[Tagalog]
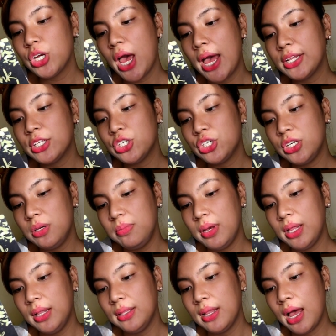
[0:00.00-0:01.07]
at
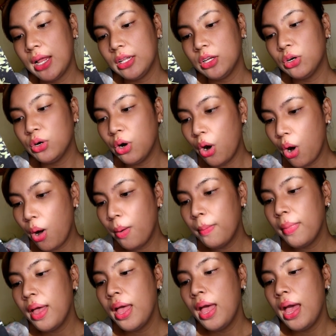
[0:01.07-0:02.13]
gmail.com
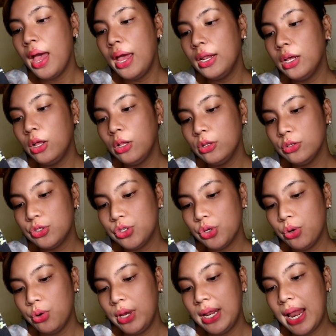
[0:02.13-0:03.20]
and
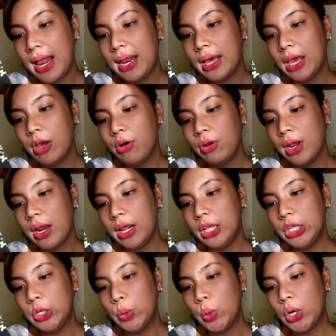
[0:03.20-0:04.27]
also ilalagay ko na
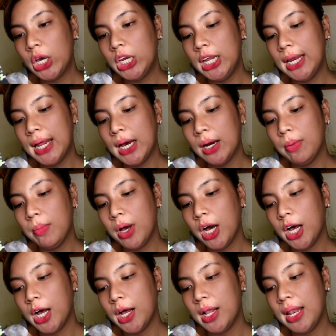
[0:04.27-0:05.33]
rin yung kanilang
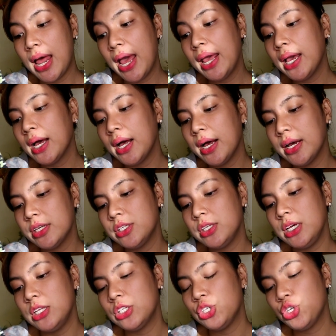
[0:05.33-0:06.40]
mga like
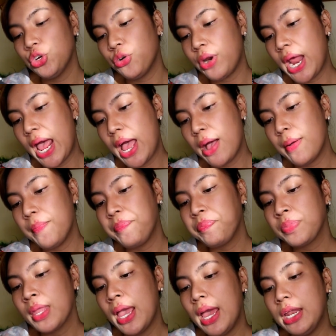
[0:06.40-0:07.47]
us, Instagram,
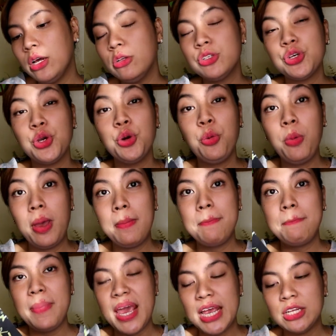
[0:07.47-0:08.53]
and also yung
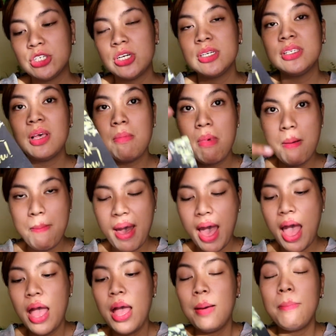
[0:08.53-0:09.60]
webpage sa
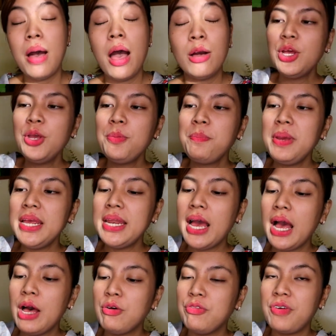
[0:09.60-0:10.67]
baba. Ito yung
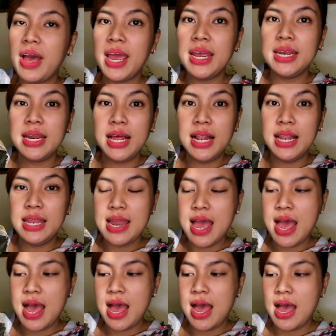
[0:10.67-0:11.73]
pinaka-final
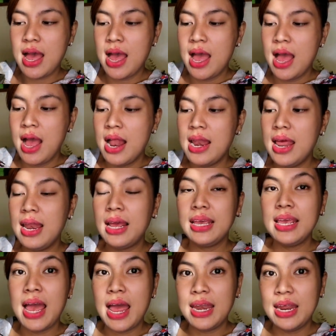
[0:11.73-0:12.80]
na
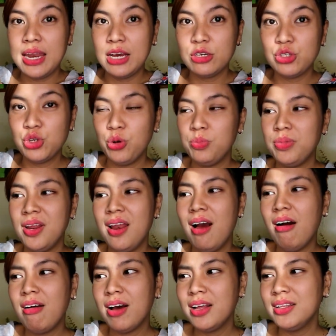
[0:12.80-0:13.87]
lalagyanan ng soap
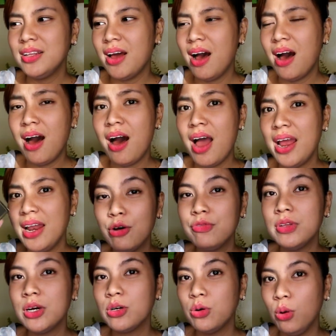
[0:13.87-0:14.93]
nila. Ang ganda. I
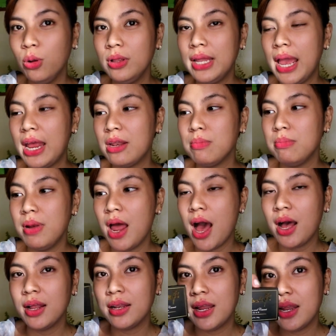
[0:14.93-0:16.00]
love the gold and
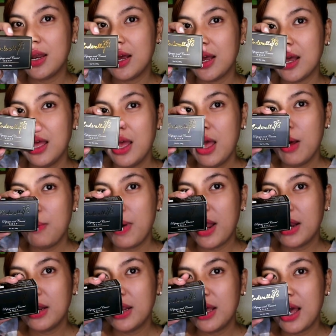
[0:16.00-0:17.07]
black na nag,
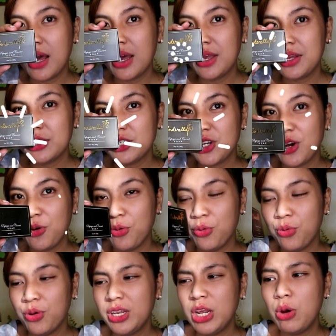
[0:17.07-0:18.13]
parang nagaganyan siya. Oh,
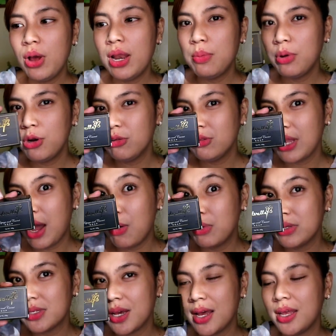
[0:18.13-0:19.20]
hindi ko alam anong
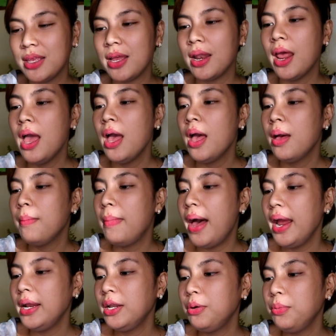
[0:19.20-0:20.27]
tawag sa ganyan.
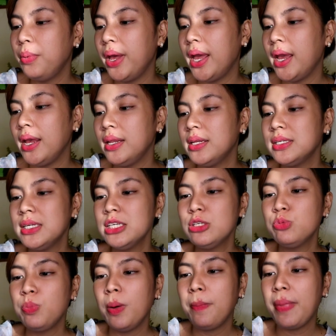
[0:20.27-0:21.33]
By the way, this
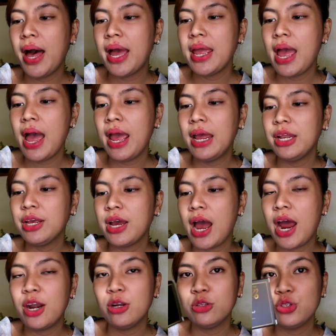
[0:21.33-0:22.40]
is papaya and
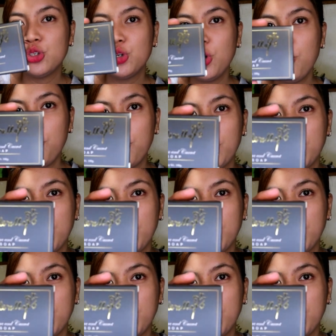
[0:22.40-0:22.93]
carrot soap,